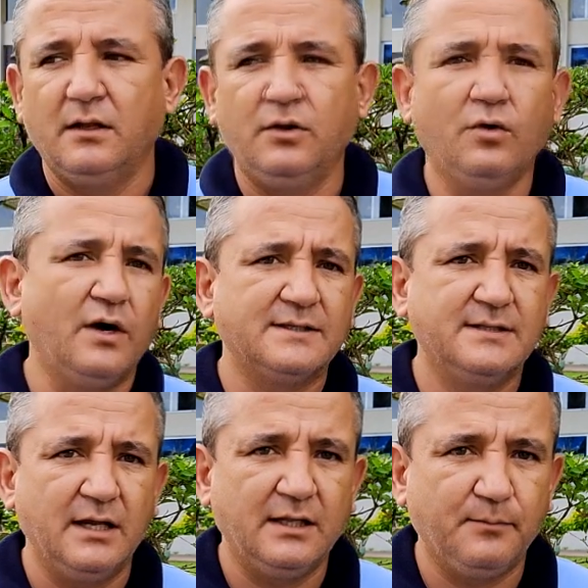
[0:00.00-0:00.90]
no
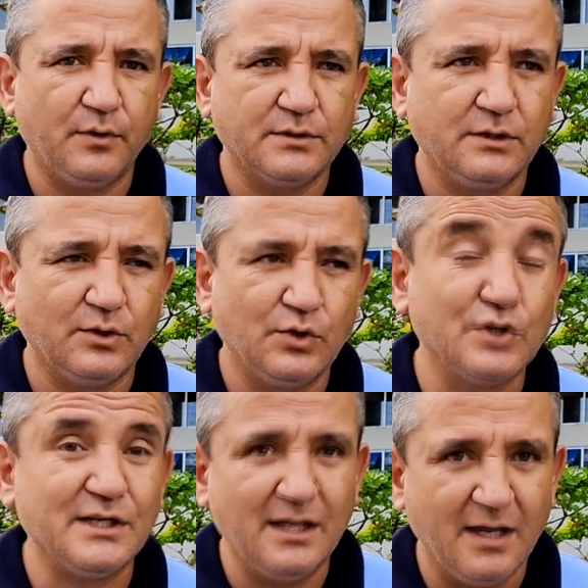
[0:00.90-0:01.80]
hacía el depósito
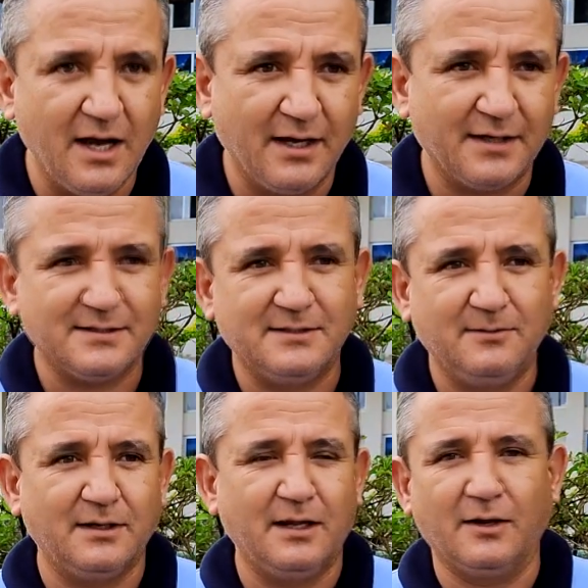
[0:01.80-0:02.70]
no salían a
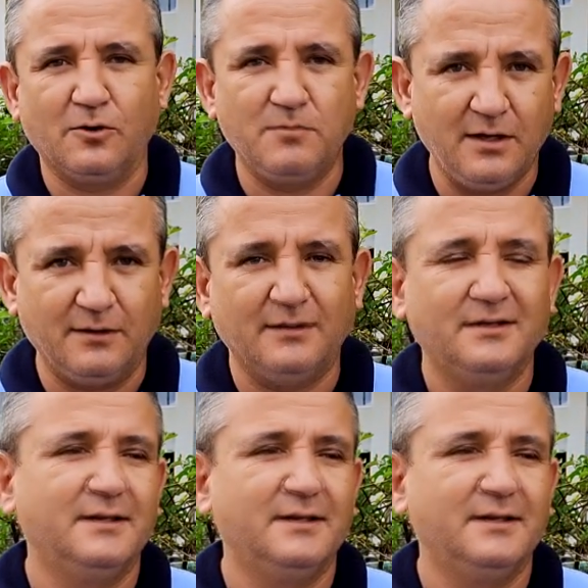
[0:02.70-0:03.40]
recibir la encomienda.